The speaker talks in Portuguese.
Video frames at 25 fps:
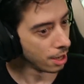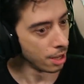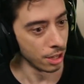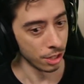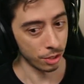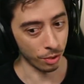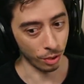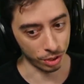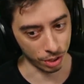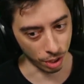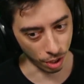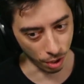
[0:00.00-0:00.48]
se
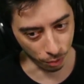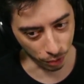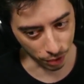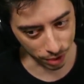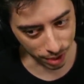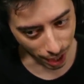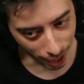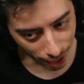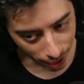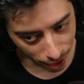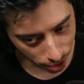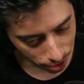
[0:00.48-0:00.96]
você não
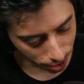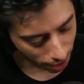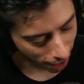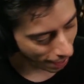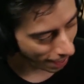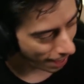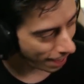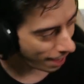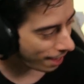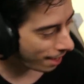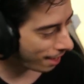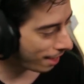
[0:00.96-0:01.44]
fizer isso, aqui,
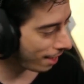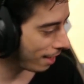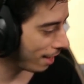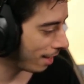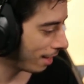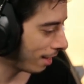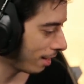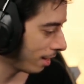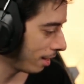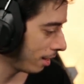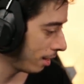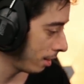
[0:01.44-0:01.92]
ah,
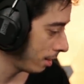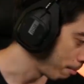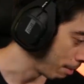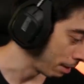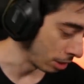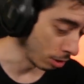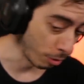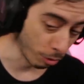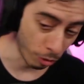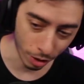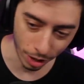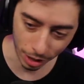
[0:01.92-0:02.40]
feito. Mas
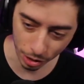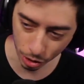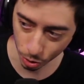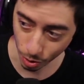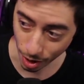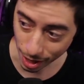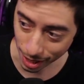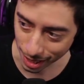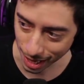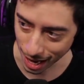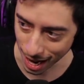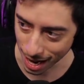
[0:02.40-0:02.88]
eu vou na
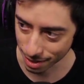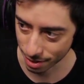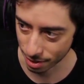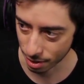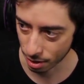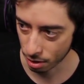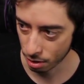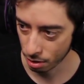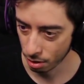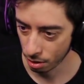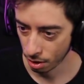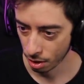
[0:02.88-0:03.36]
sua
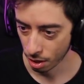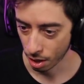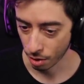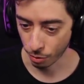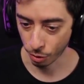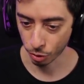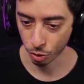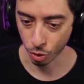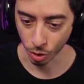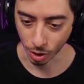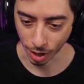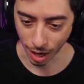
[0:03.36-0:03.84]
casa. Eu
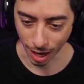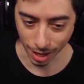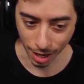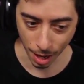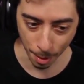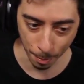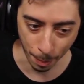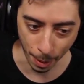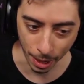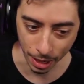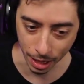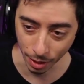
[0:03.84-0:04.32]
vou tocar a
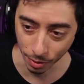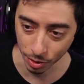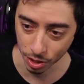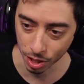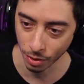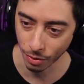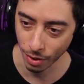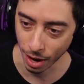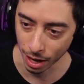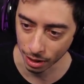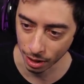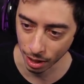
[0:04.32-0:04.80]
campainha, você
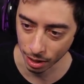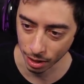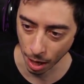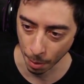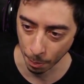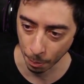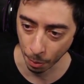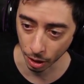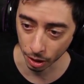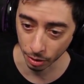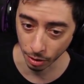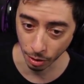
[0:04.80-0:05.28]
vai atender a
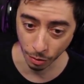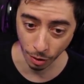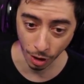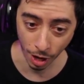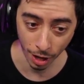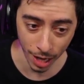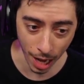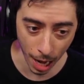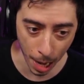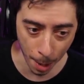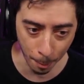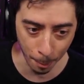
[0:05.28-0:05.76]
porta e vai falar
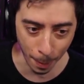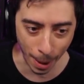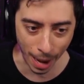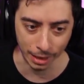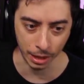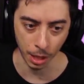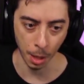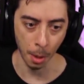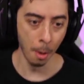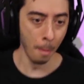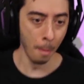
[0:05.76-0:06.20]
E aí, Pater?